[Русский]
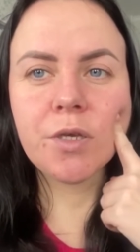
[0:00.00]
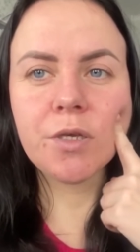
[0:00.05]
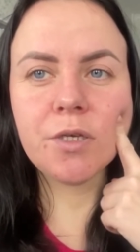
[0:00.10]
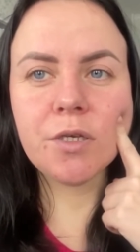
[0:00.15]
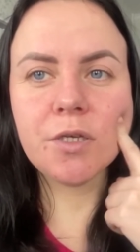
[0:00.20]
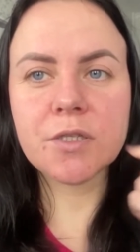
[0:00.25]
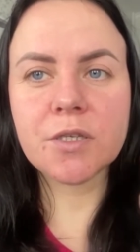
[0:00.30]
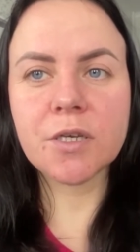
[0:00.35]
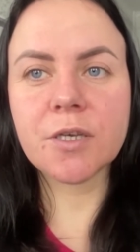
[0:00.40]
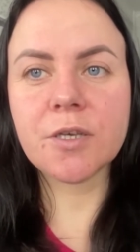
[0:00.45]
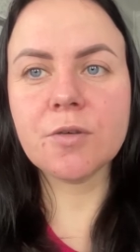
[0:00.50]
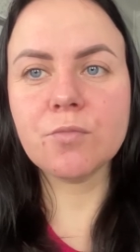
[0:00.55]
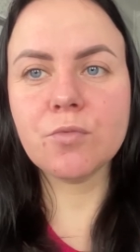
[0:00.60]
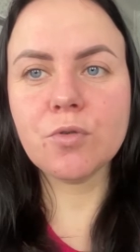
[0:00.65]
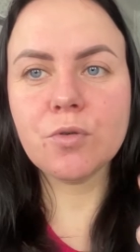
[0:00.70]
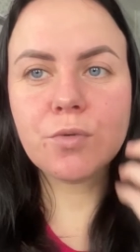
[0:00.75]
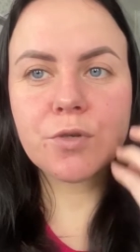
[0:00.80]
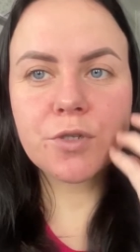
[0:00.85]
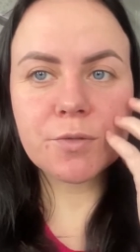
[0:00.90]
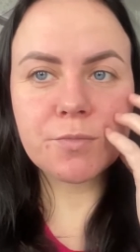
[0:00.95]
и
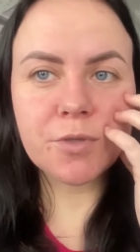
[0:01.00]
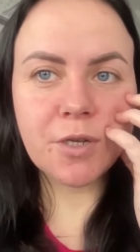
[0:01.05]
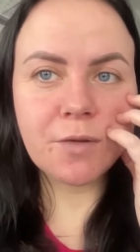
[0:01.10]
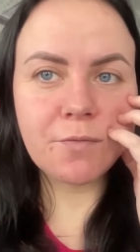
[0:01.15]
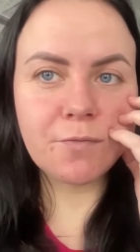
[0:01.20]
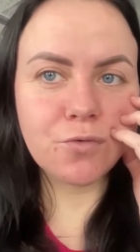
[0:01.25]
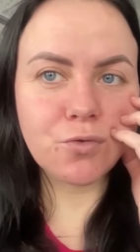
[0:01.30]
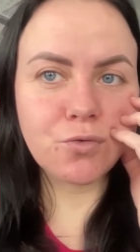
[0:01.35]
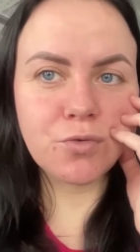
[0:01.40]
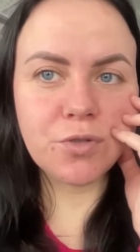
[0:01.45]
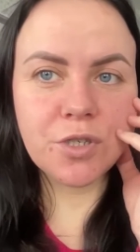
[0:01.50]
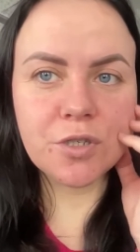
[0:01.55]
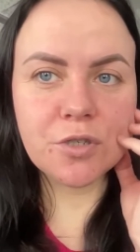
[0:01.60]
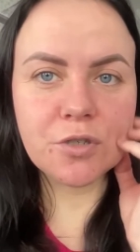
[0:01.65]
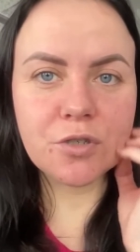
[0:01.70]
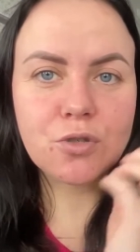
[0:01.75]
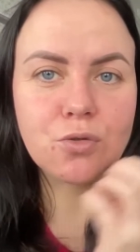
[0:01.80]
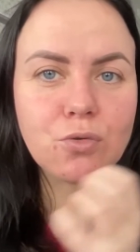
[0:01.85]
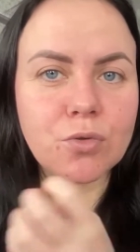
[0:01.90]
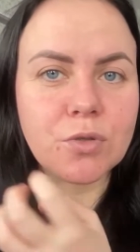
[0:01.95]
таким образом там
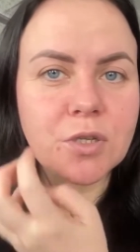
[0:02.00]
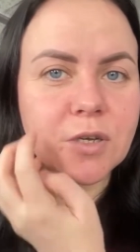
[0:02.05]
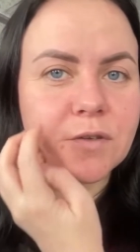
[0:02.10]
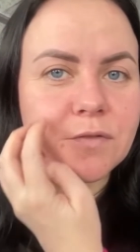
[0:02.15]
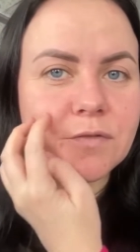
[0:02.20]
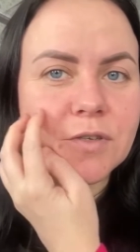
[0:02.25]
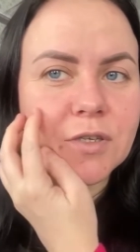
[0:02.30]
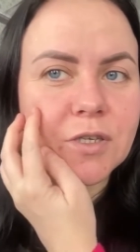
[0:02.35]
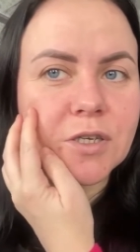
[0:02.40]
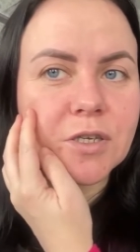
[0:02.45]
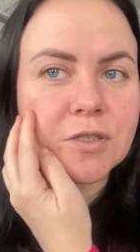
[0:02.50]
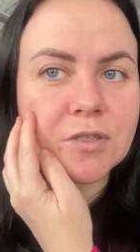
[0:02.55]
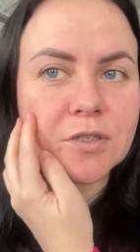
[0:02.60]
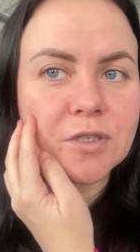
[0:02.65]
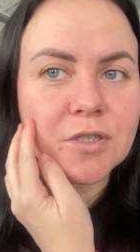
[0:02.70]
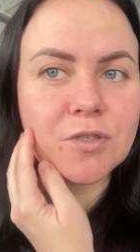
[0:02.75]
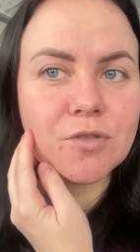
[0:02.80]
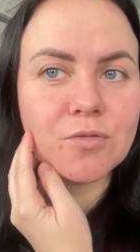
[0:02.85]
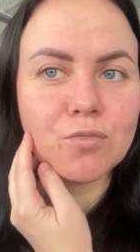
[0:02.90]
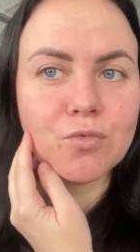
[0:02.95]
внутри что-то
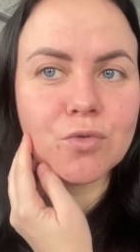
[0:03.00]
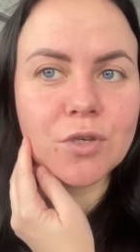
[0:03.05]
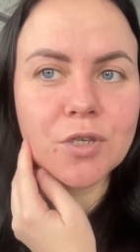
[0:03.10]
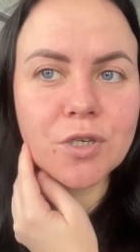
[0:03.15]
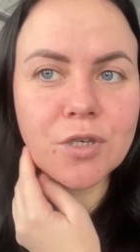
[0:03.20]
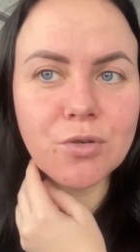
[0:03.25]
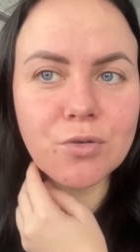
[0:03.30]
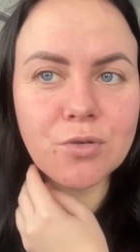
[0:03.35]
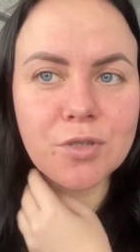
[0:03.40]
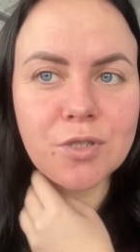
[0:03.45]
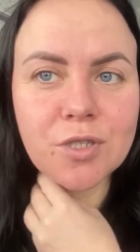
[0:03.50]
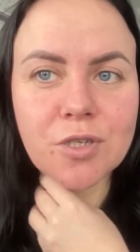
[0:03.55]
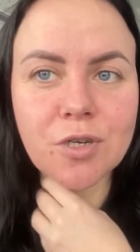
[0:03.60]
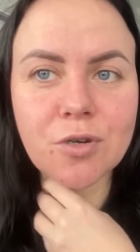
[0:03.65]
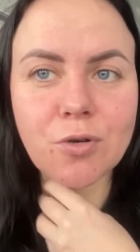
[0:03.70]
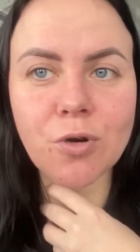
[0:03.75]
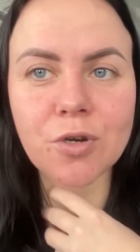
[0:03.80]
офигенно стимулируется,